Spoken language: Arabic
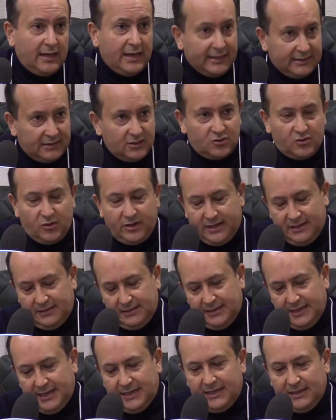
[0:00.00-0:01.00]
اندستريال
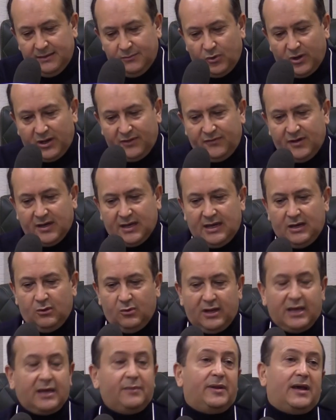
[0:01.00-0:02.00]
يعني المرافقه
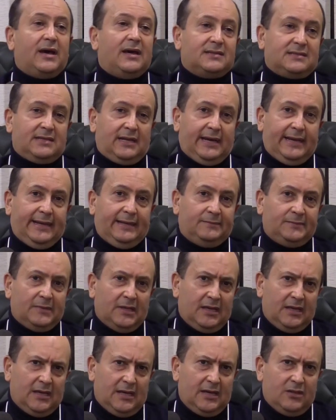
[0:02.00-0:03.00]
والخبره الصناعيه
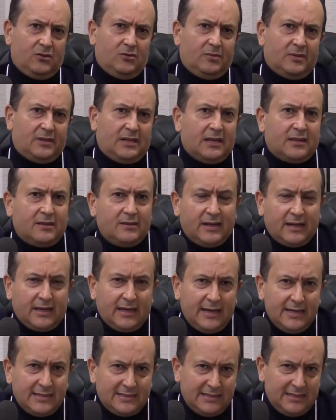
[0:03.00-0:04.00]
هذو ثلاثه
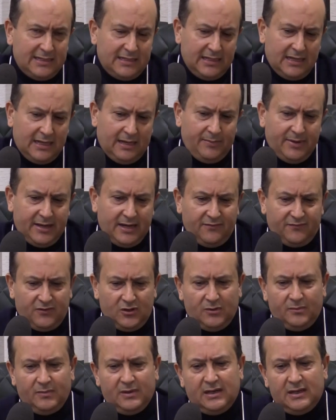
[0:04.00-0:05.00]
ركائز اللي عملنا
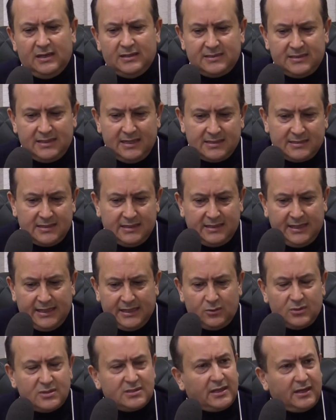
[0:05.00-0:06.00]
فيهم السياسه
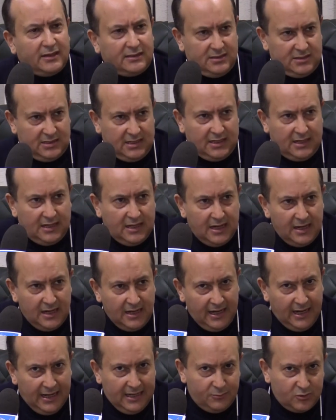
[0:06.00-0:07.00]
تاعنا والاستراتيجيه
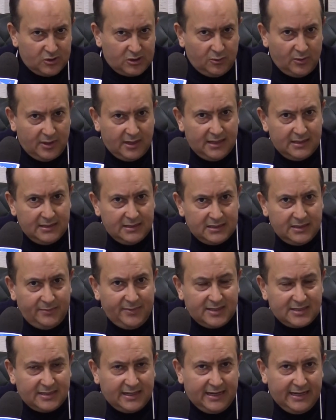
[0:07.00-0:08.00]
على مستوى
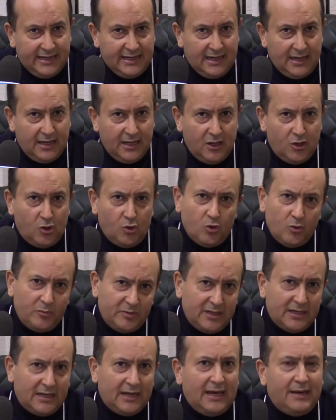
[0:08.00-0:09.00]
الجامعه الصناعيه
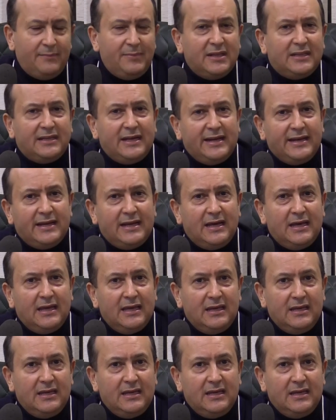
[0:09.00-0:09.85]
وبدينا العمل تاعنا